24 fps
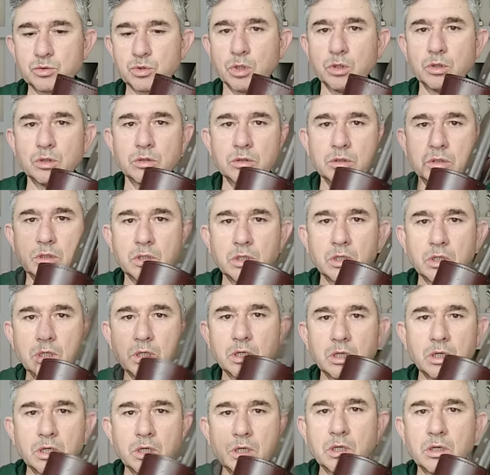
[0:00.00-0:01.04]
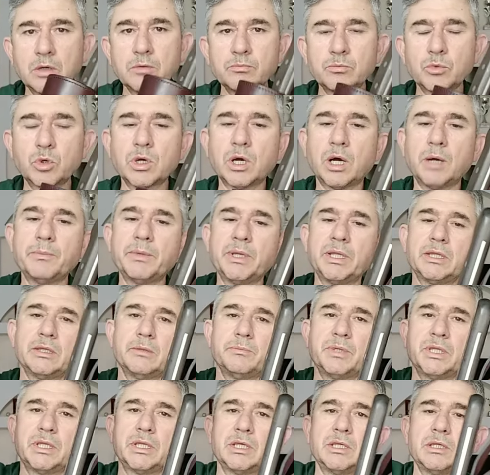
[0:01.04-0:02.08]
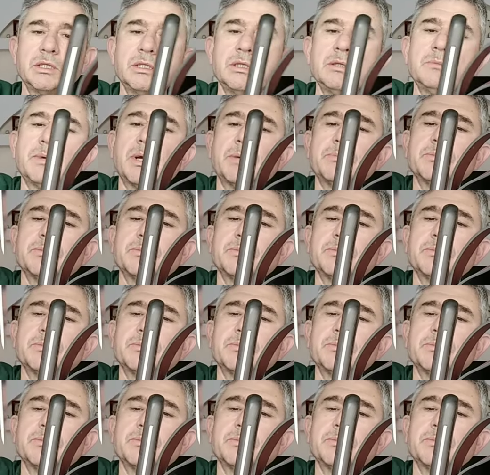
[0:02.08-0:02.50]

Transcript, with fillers: Çok mukametli bir deridir.